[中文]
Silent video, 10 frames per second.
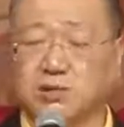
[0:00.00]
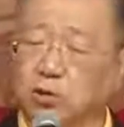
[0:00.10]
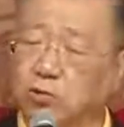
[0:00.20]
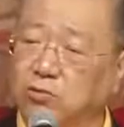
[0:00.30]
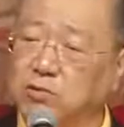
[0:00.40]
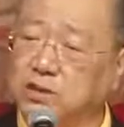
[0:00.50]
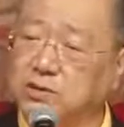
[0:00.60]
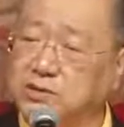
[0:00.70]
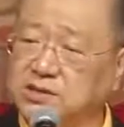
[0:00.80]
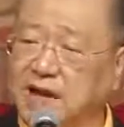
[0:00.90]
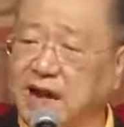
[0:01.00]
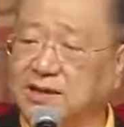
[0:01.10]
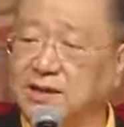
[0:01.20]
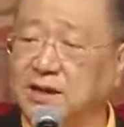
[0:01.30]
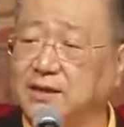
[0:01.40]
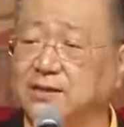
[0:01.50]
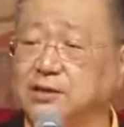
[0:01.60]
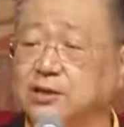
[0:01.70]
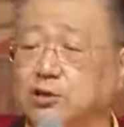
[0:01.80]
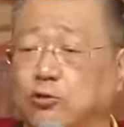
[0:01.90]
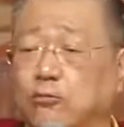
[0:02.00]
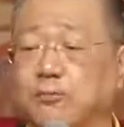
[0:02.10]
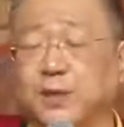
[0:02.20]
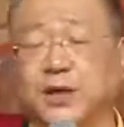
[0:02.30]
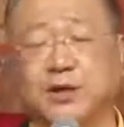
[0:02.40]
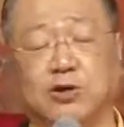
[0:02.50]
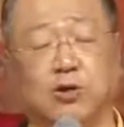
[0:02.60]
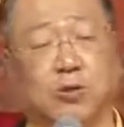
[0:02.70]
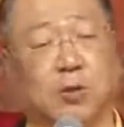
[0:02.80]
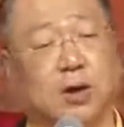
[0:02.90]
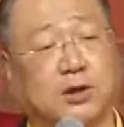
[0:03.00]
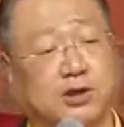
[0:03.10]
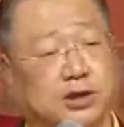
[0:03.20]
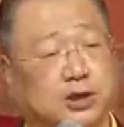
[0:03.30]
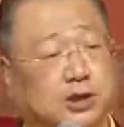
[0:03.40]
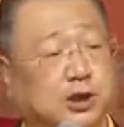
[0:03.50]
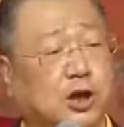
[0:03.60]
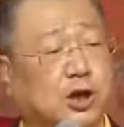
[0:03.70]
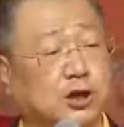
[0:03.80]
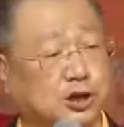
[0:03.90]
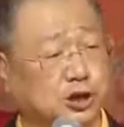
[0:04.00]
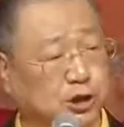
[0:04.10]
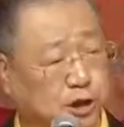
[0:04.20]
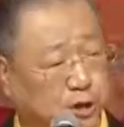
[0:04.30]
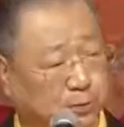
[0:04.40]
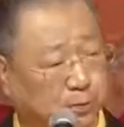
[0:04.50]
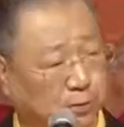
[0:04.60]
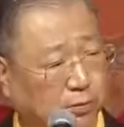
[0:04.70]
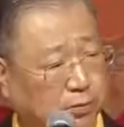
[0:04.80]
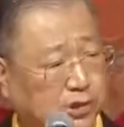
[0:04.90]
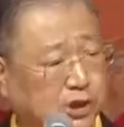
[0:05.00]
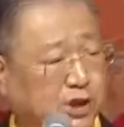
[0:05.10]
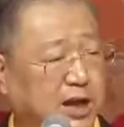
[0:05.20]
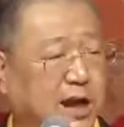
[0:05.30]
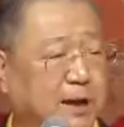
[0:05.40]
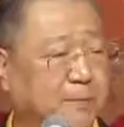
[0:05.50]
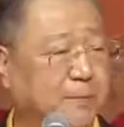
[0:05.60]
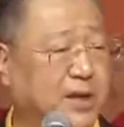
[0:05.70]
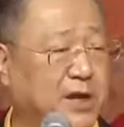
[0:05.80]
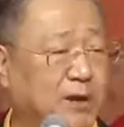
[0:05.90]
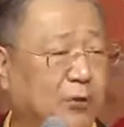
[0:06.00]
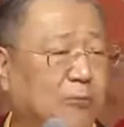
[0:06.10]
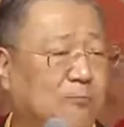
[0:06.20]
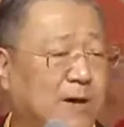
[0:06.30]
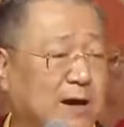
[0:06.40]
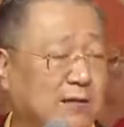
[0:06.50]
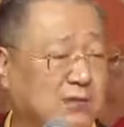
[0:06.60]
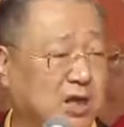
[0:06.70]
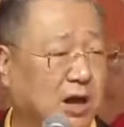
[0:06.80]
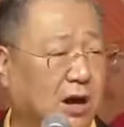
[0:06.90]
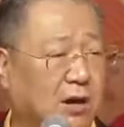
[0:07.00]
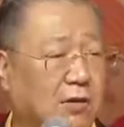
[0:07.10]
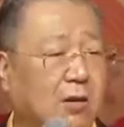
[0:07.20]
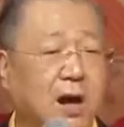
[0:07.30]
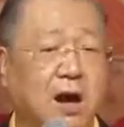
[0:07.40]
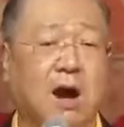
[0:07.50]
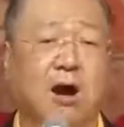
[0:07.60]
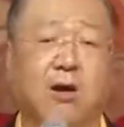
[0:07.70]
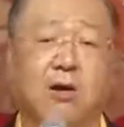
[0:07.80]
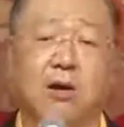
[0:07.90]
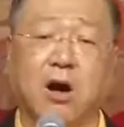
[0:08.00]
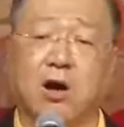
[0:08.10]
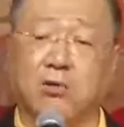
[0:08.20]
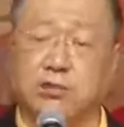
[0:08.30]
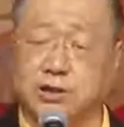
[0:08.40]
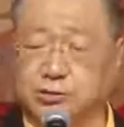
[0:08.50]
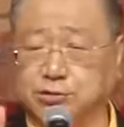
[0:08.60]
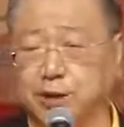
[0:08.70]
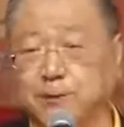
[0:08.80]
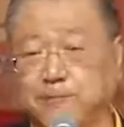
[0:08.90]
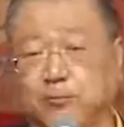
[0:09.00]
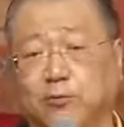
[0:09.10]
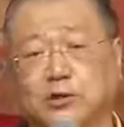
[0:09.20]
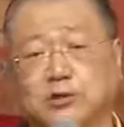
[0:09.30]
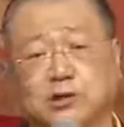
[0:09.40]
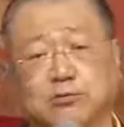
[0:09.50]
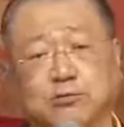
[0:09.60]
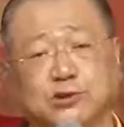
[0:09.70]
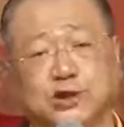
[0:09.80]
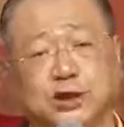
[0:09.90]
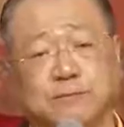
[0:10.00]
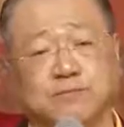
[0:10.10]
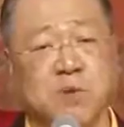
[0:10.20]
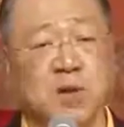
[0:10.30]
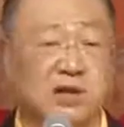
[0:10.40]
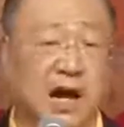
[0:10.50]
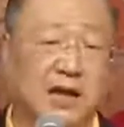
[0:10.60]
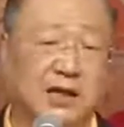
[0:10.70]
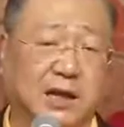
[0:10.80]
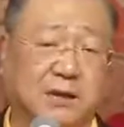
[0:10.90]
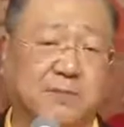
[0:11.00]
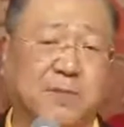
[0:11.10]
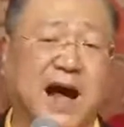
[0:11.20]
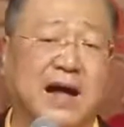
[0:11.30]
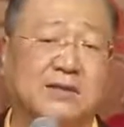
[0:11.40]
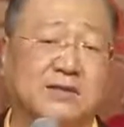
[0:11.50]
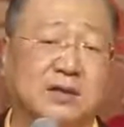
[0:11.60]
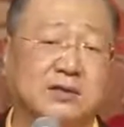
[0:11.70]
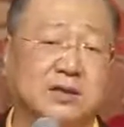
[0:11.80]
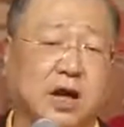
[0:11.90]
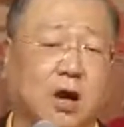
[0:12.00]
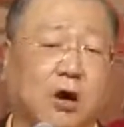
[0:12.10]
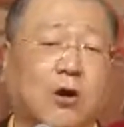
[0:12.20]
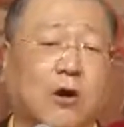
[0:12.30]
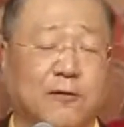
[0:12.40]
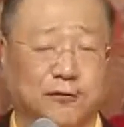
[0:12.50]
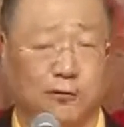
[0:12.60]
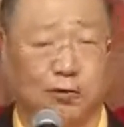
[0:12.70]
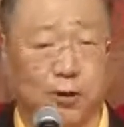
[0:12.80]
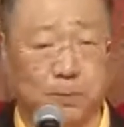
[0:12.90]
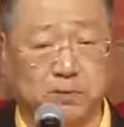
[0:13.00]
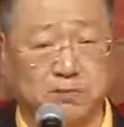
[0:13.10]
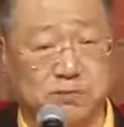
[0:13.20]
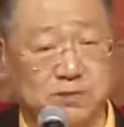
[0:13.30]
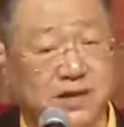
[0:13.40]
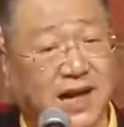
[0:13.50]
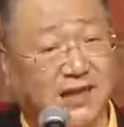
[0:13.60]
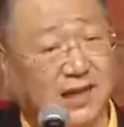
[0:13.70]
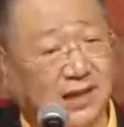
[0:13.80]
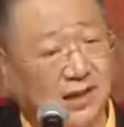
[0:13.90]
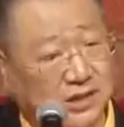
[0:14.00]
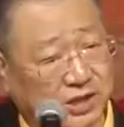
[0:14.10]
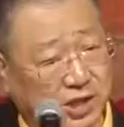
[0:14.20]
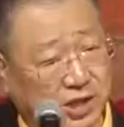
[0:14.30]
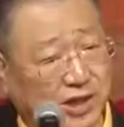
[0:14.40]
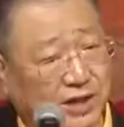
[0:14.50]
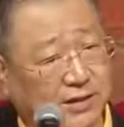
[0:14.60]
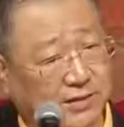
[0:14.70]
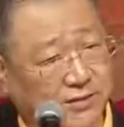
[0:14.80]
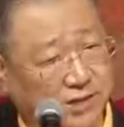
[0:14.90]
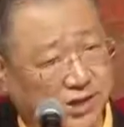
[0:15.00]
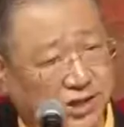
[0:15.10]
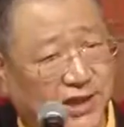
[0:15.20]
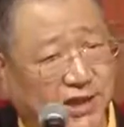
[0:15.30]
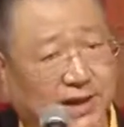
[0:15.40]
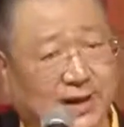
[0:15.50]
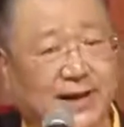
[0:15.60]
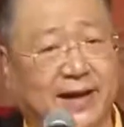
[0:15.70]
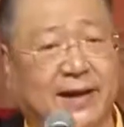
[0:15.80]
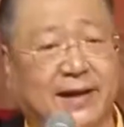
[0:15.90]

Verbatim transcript: 懂得三人之中必有我师，十步之内必有芳草。好好的学佛修心，才能攀登到佛菩萨的境界呀。